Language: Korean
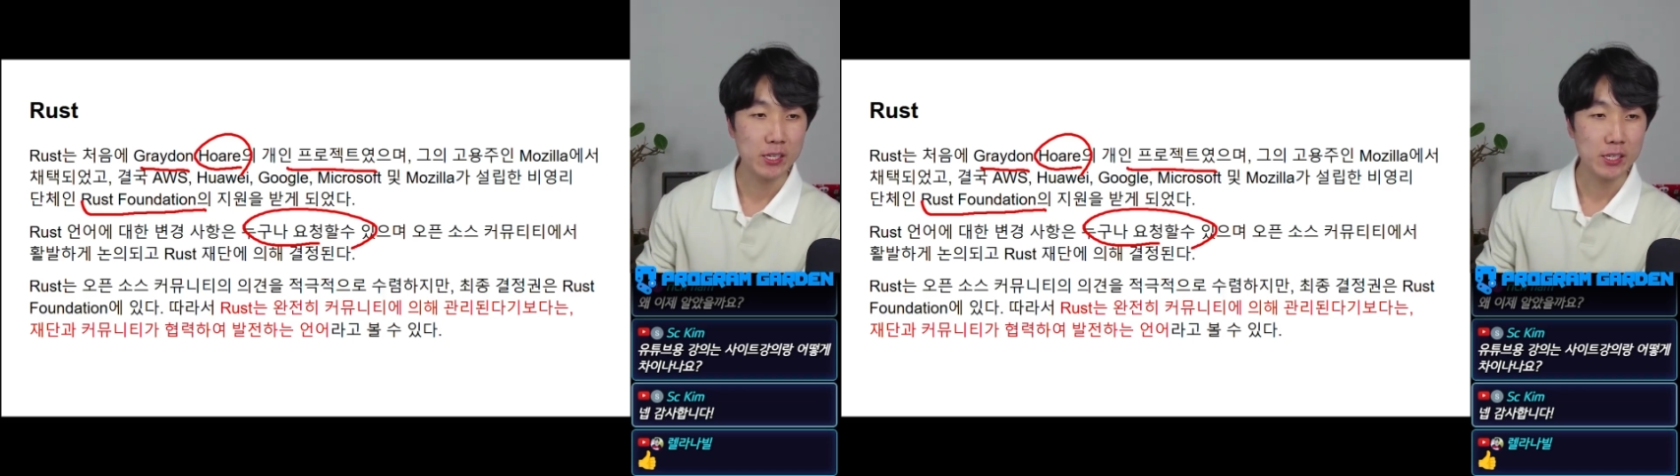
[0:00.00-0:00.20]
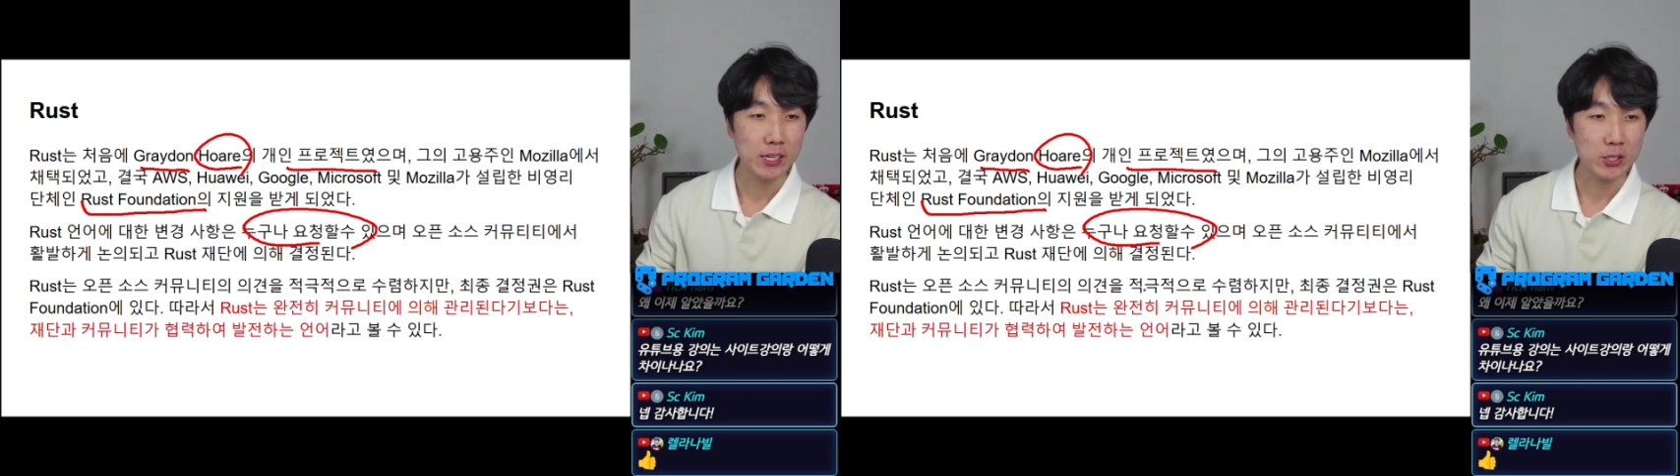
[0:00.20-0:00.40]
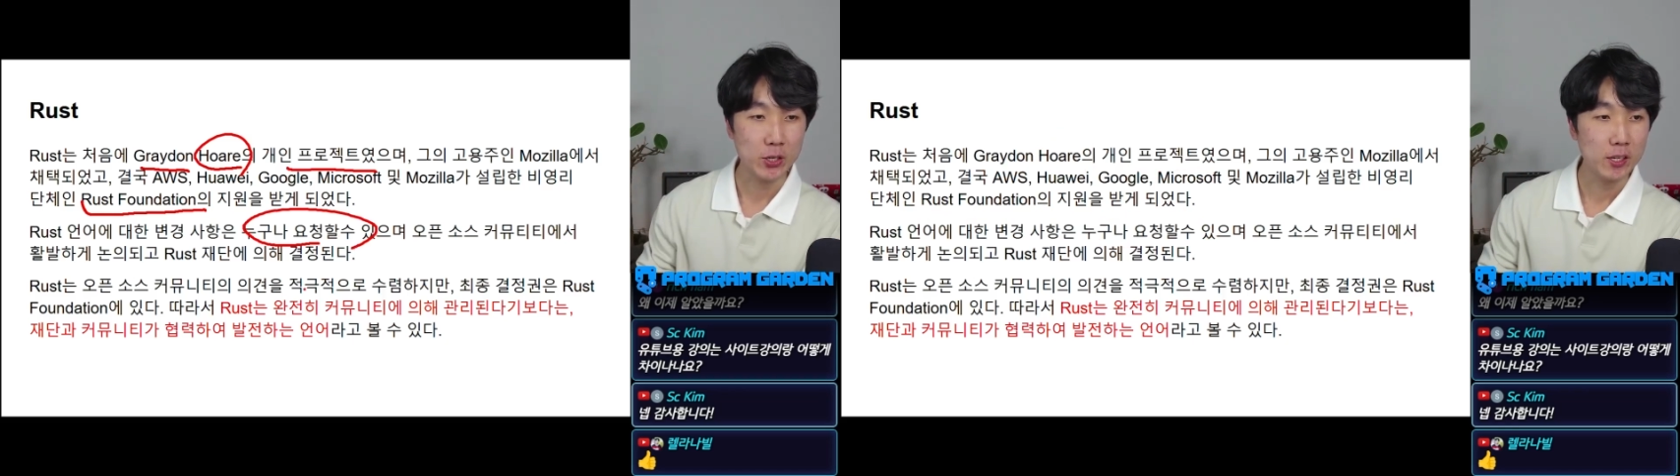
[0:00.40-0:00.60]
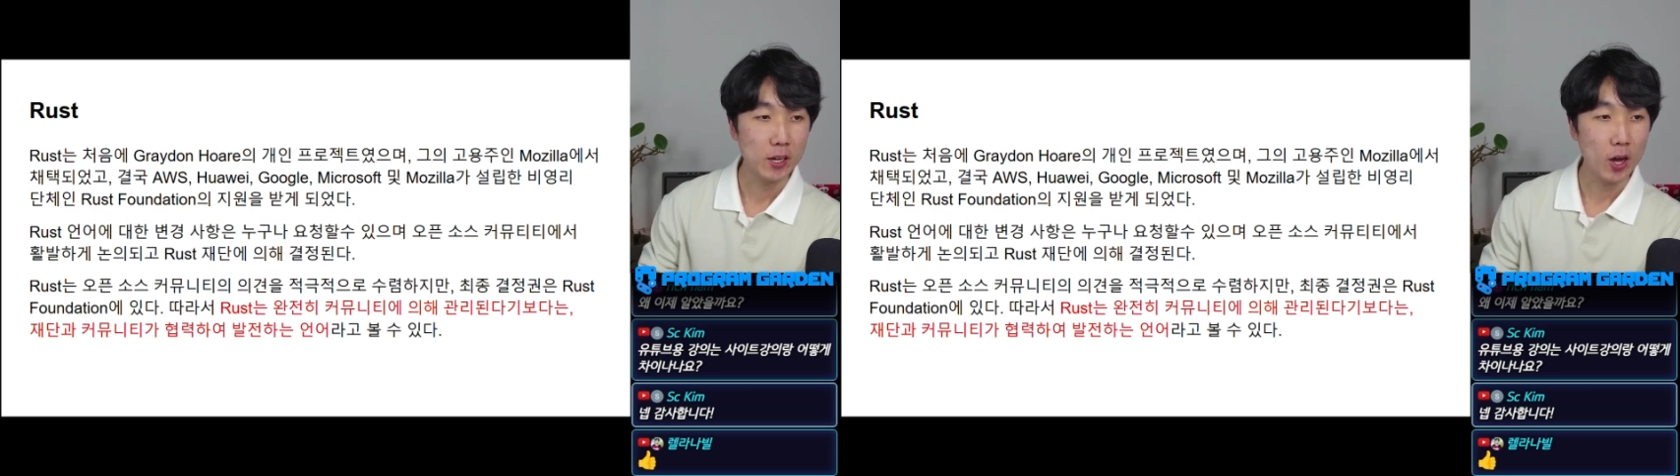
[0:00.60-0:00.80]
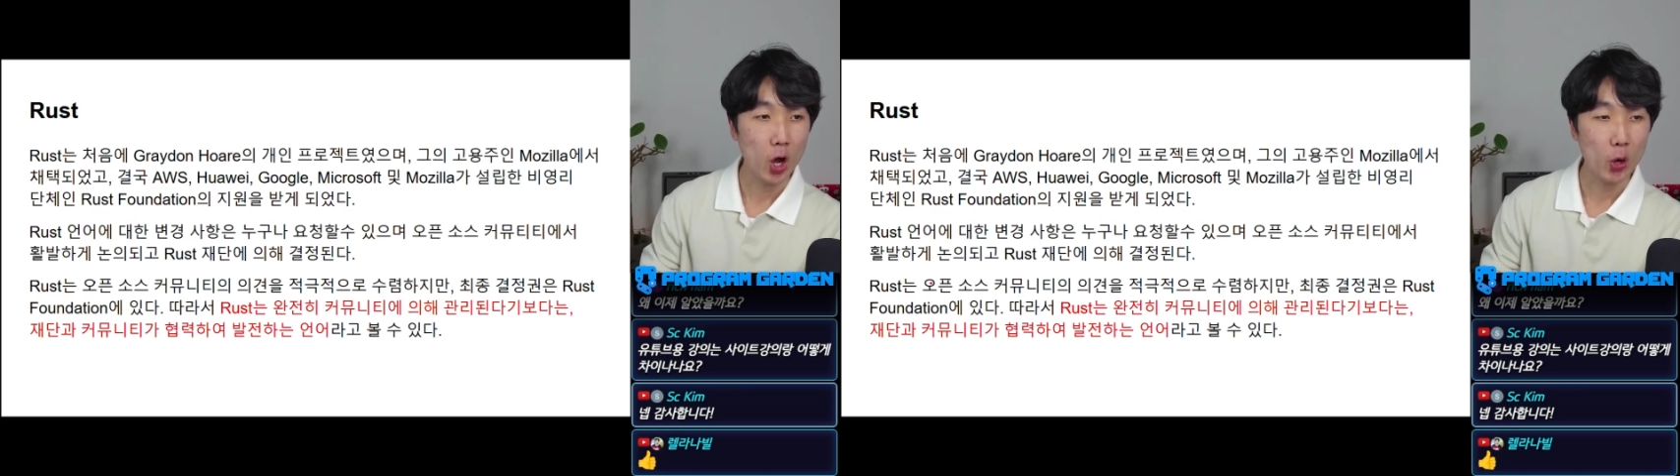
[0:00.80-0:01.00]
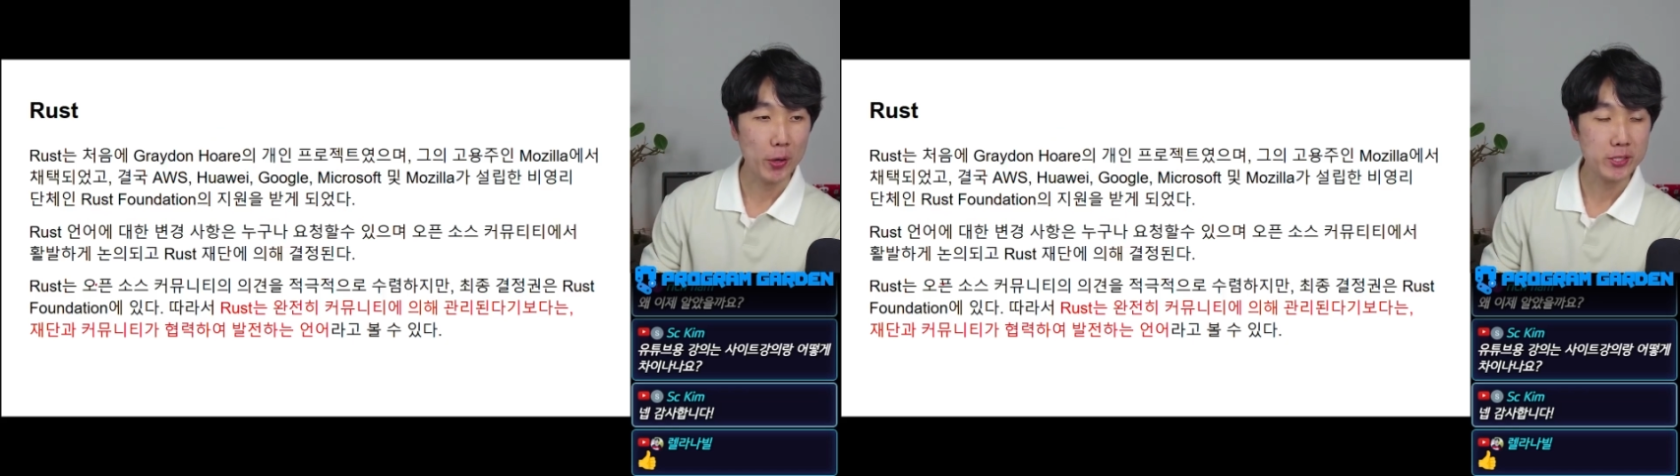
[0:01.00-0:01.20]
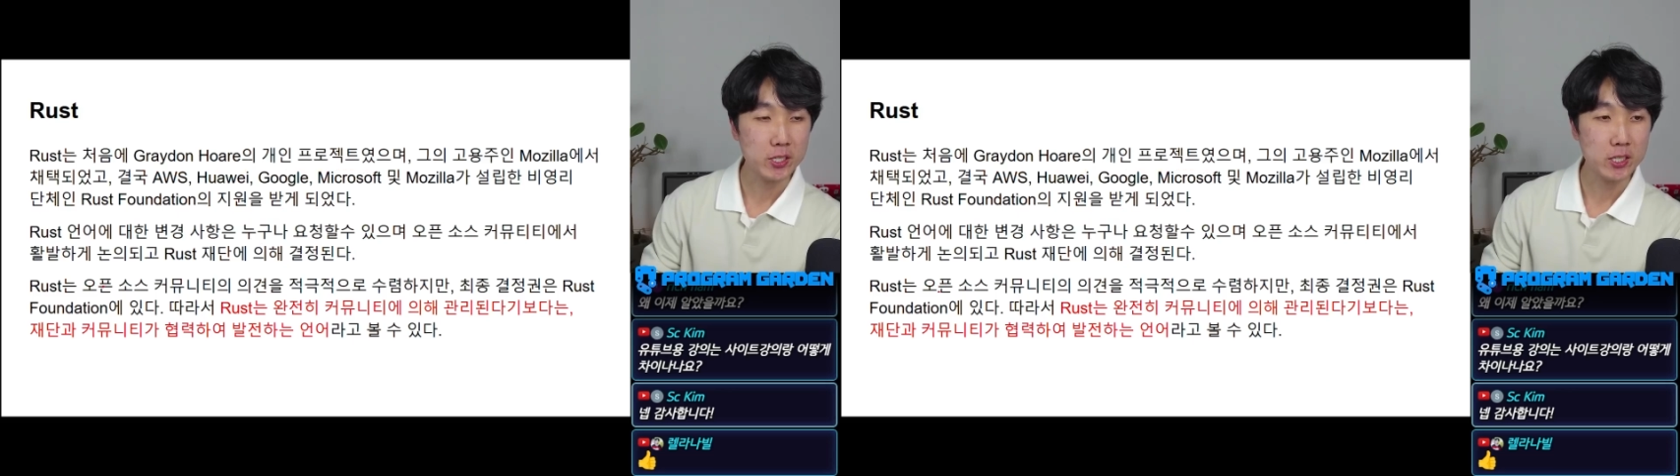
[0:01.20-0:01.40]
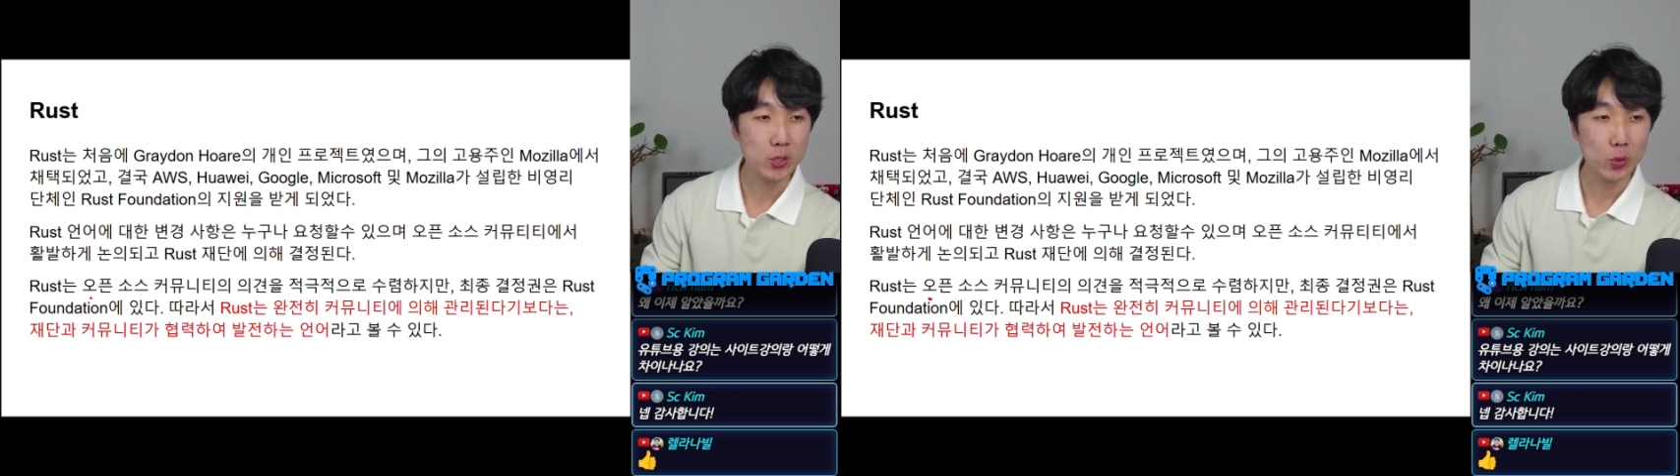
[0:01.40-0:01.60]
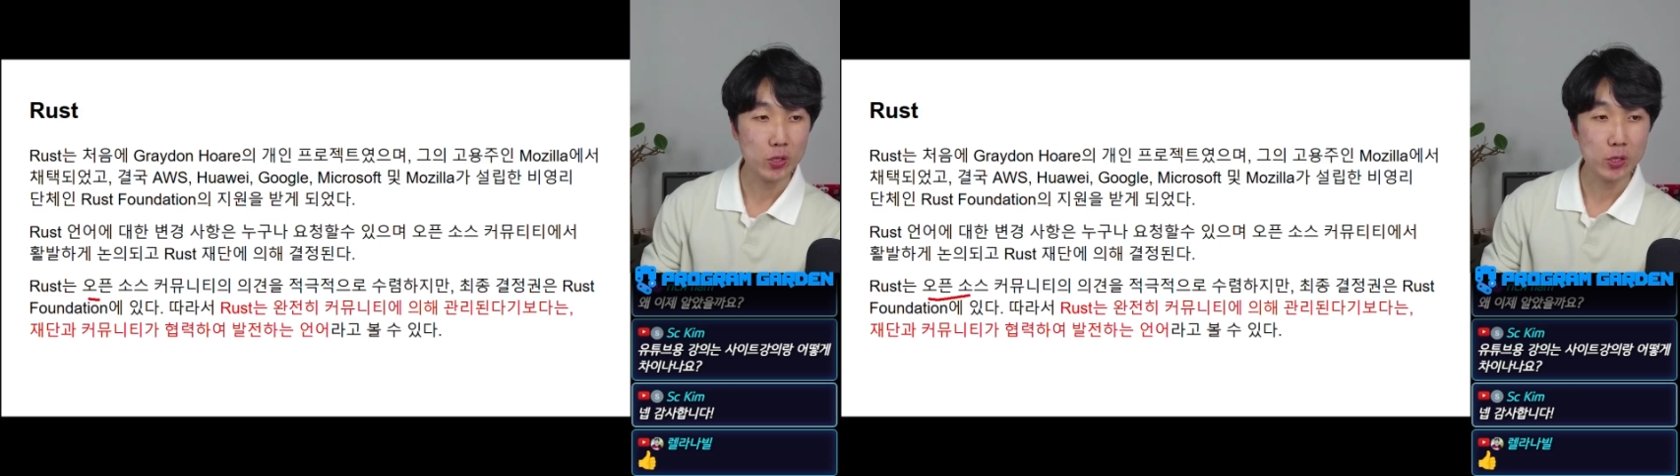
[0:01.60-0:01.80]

그래서 러스트는